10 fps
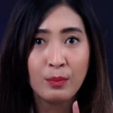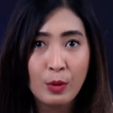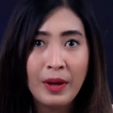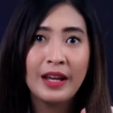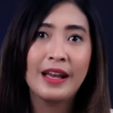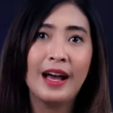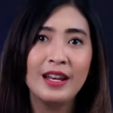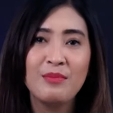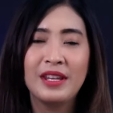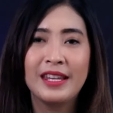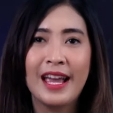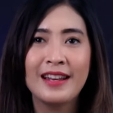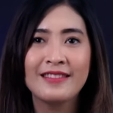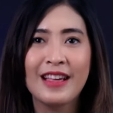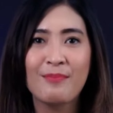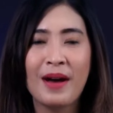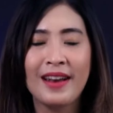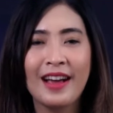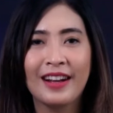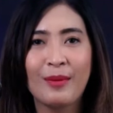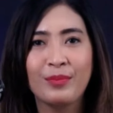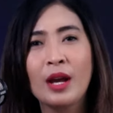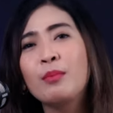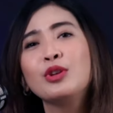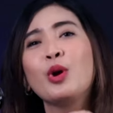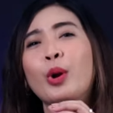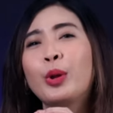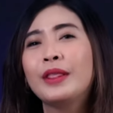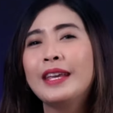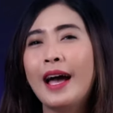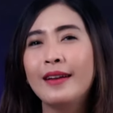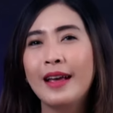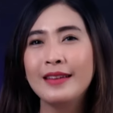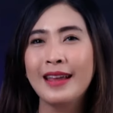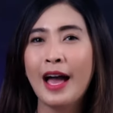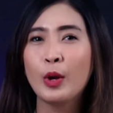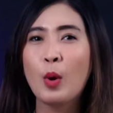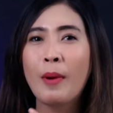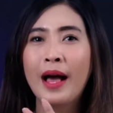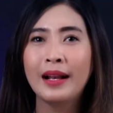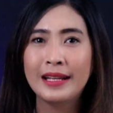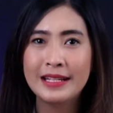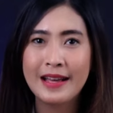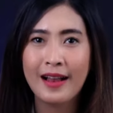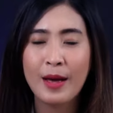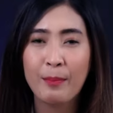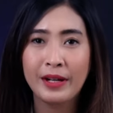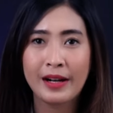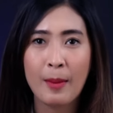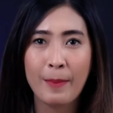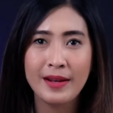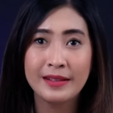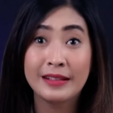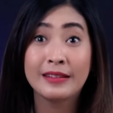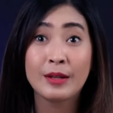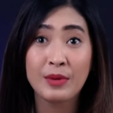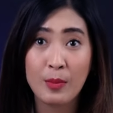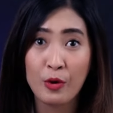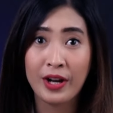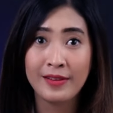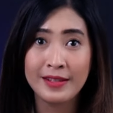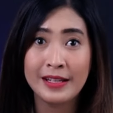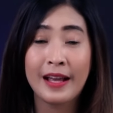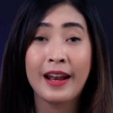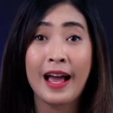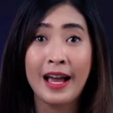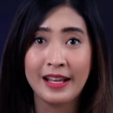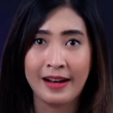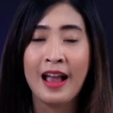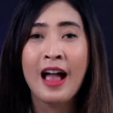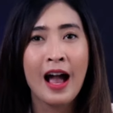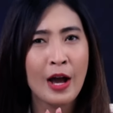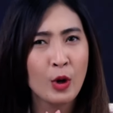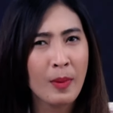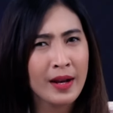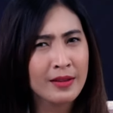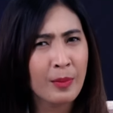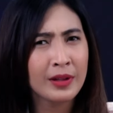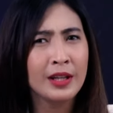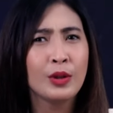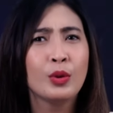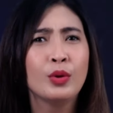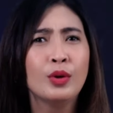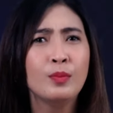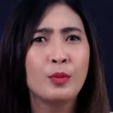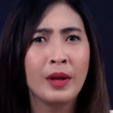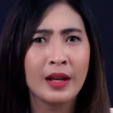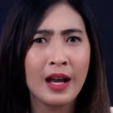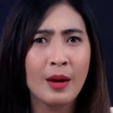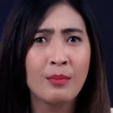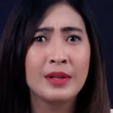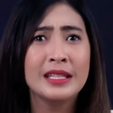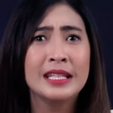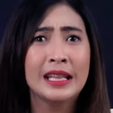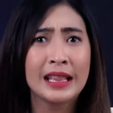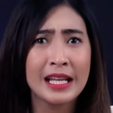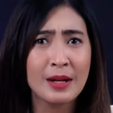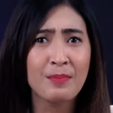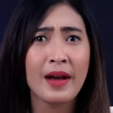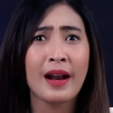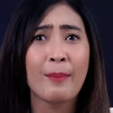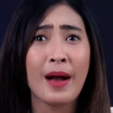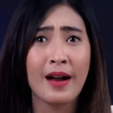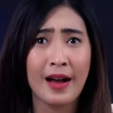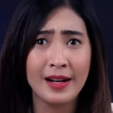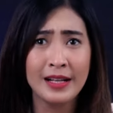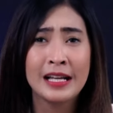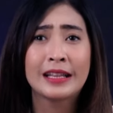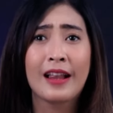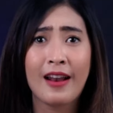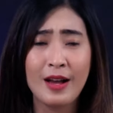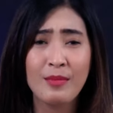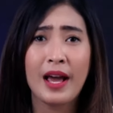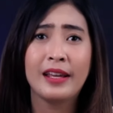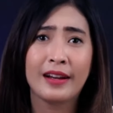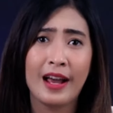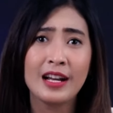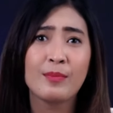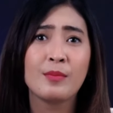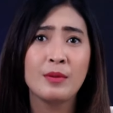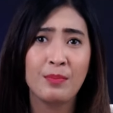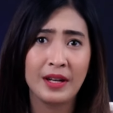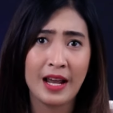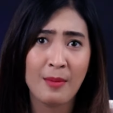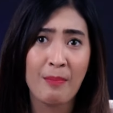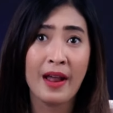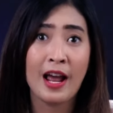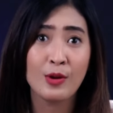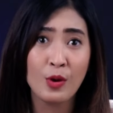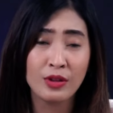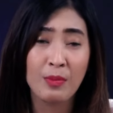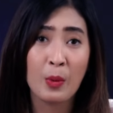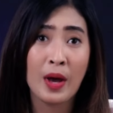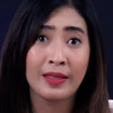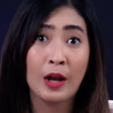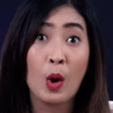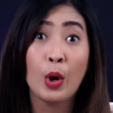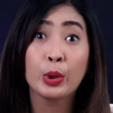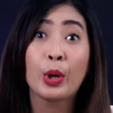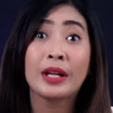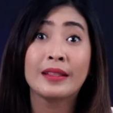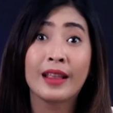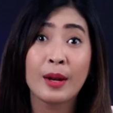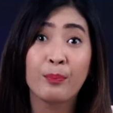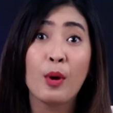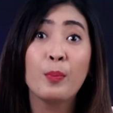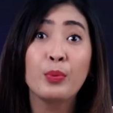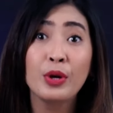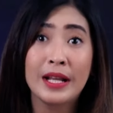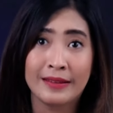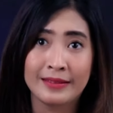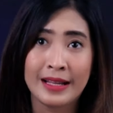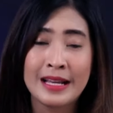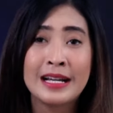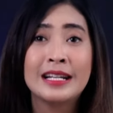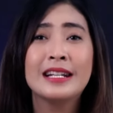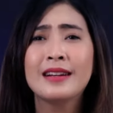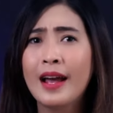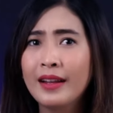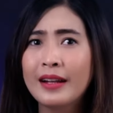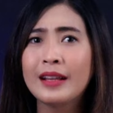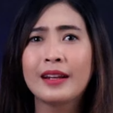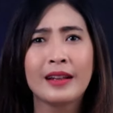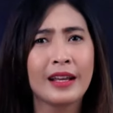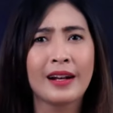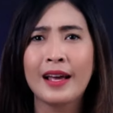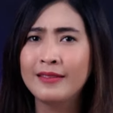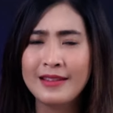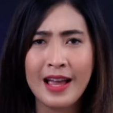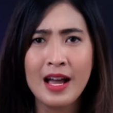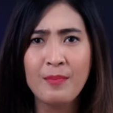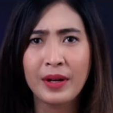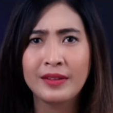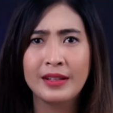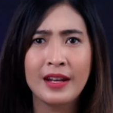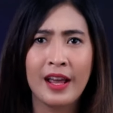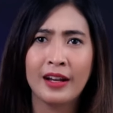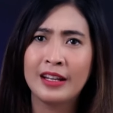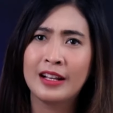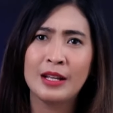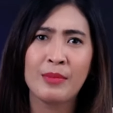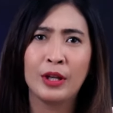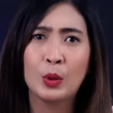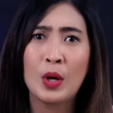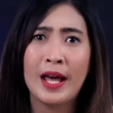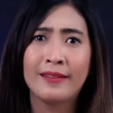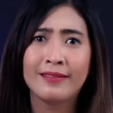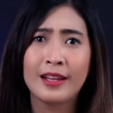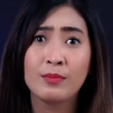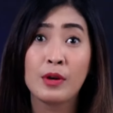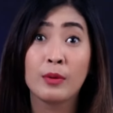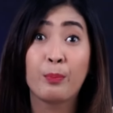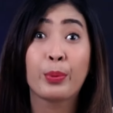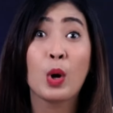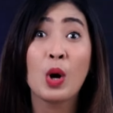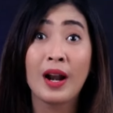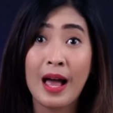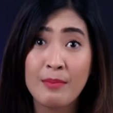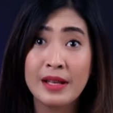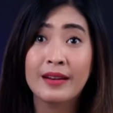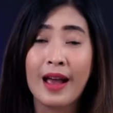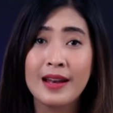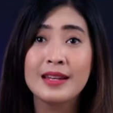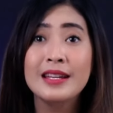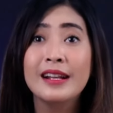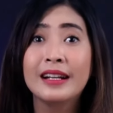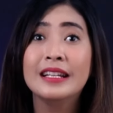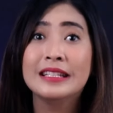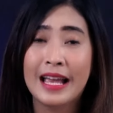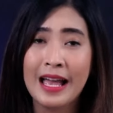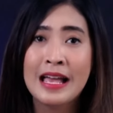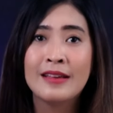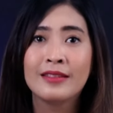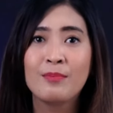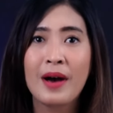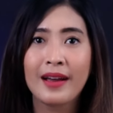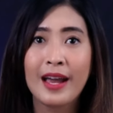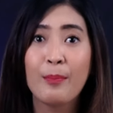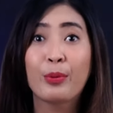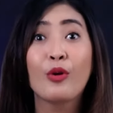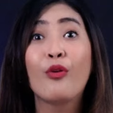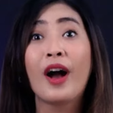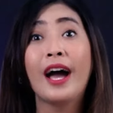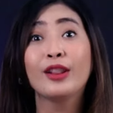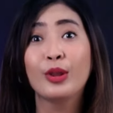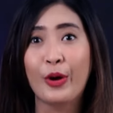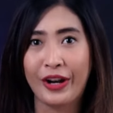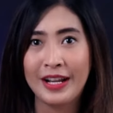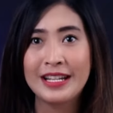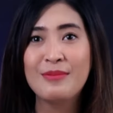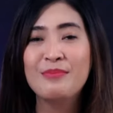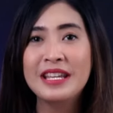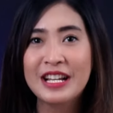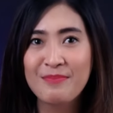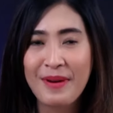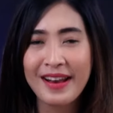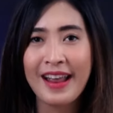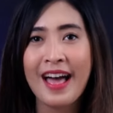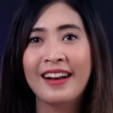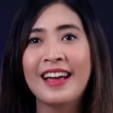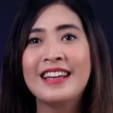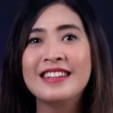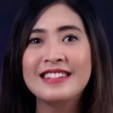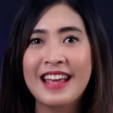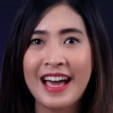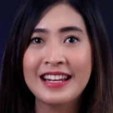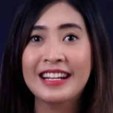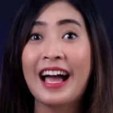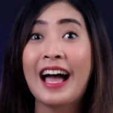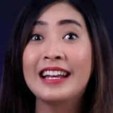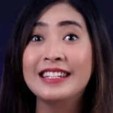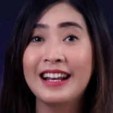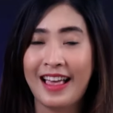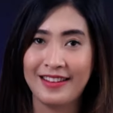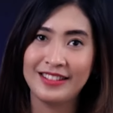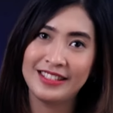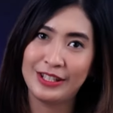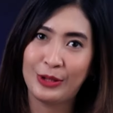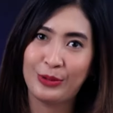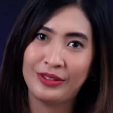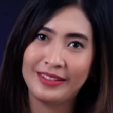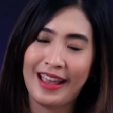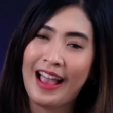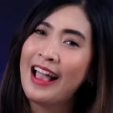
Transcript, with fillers: Bu Mega, demikian sapaan akrabnya menyoroti adanya anomali dalam penerapan sistem demokrasi di tanah air. Anomali seperti itu, Bu Mega menyitir para pakar telah melahirkan kepemimpinan paradoks berwatak otoriter populis. Dengan kritik-kritik kerasnya, Presiden RI kelima itu lantas memproklamirkan dirinya sebagai provokator demi kebenaran dan keadilan, cetusnya.